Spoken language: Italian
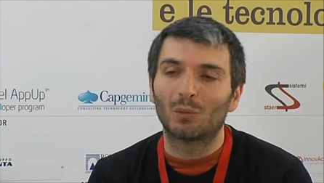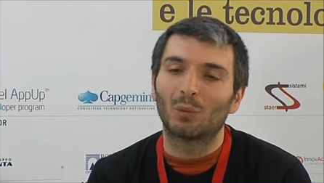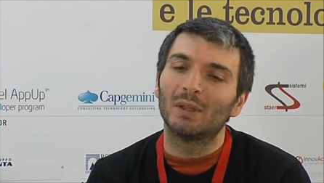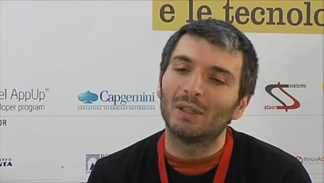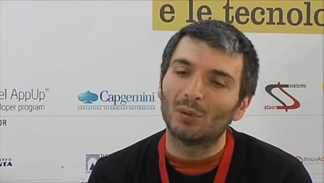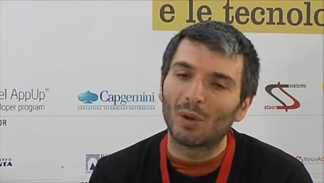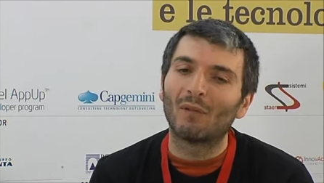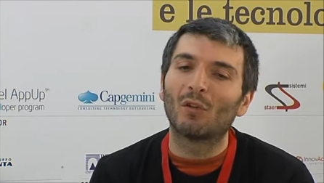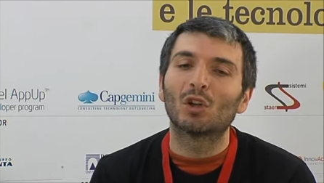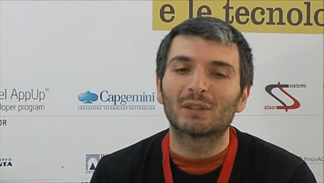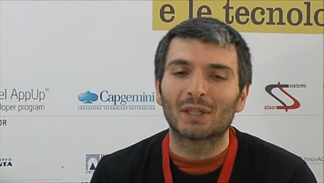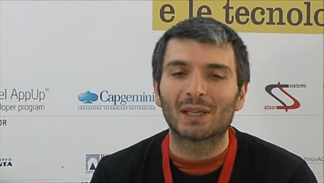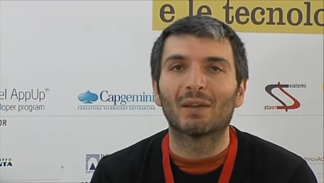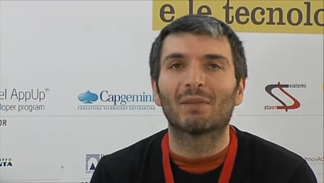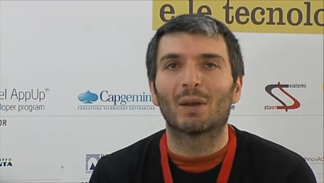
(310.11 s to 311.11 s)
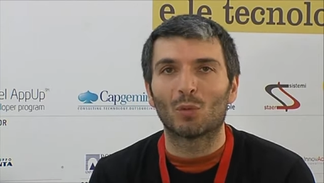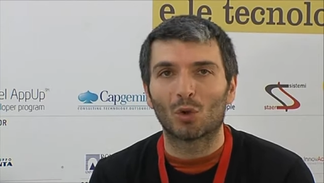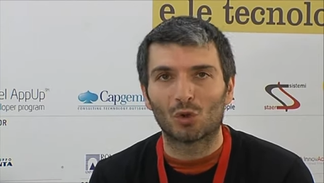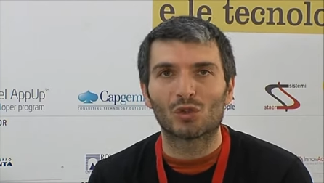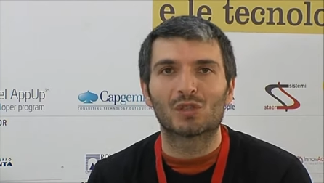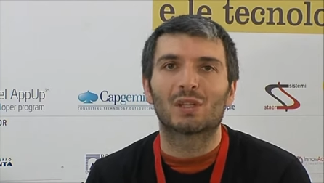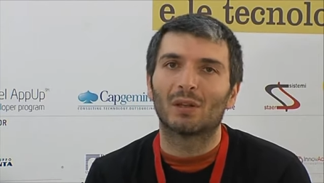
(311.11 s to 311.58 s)
E quindi una volta che avremo
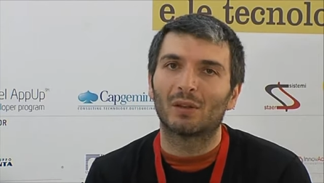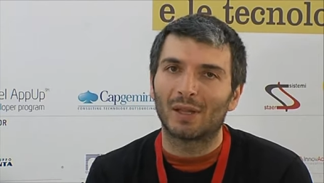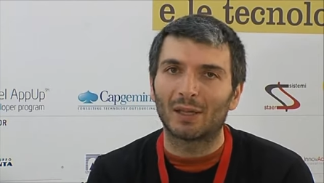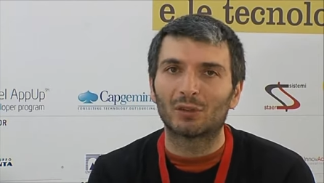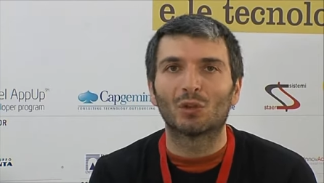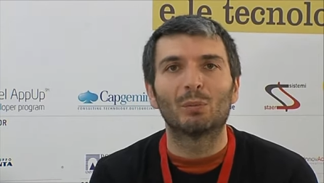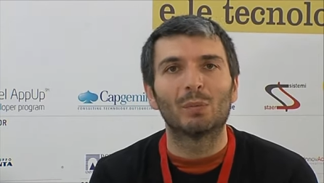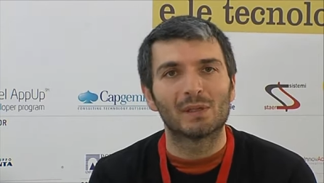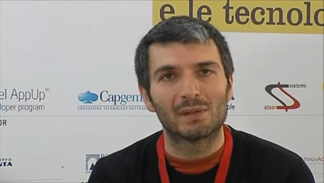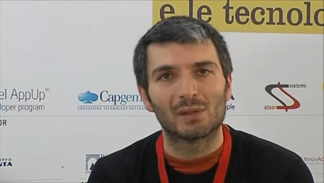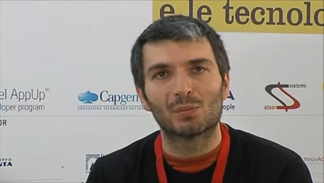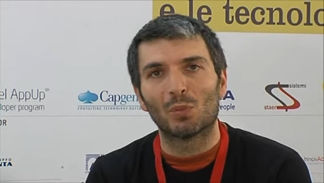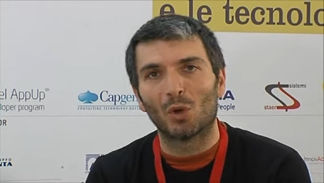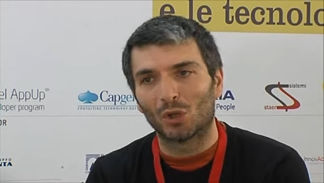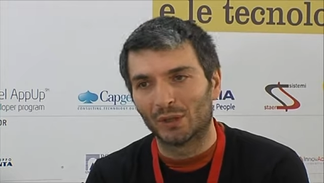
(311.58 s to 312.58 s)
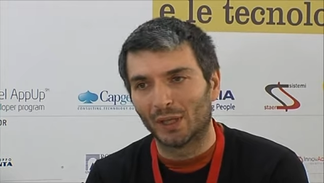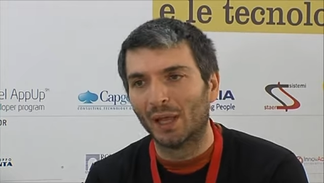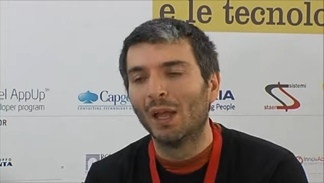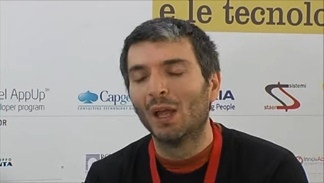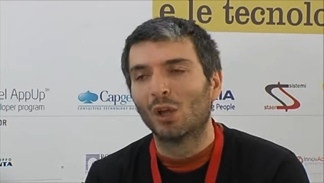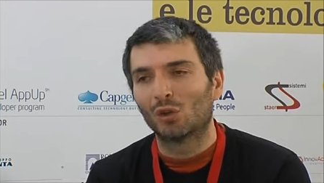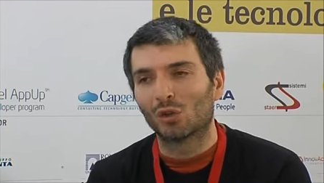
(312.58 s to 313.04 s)
consolidato il business model,
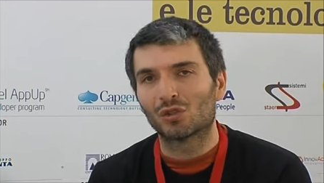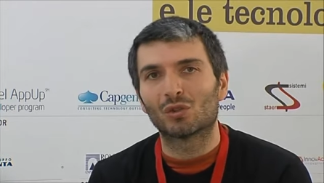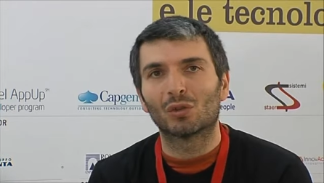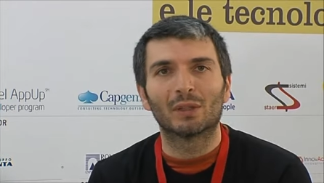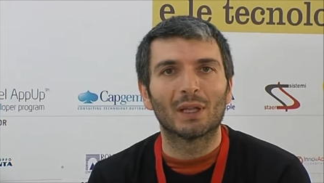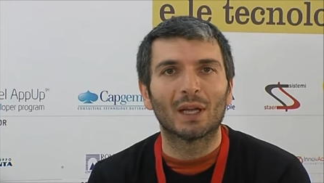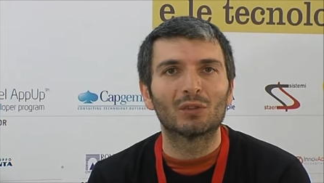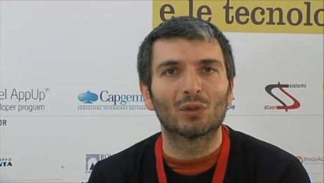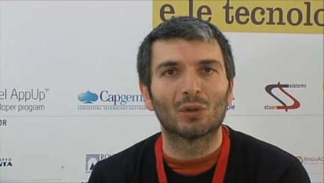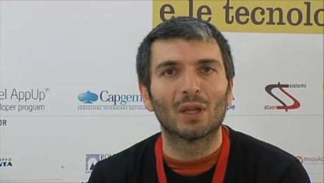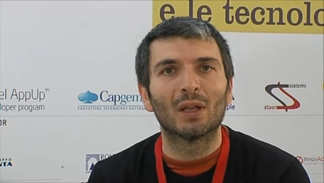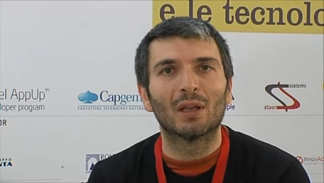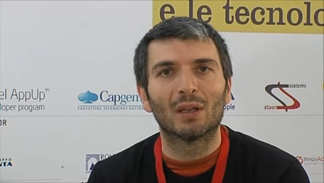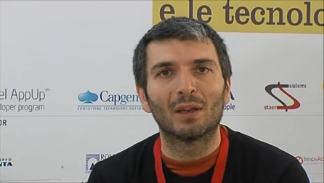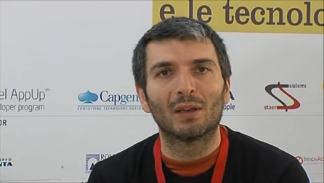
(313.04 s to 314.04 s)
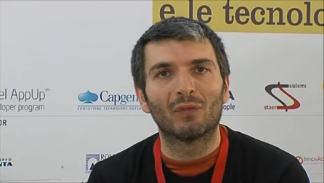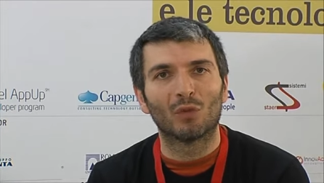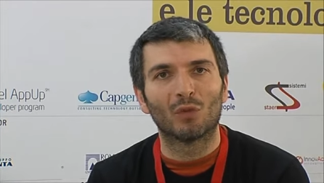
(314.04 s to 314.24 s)
consolidato le, le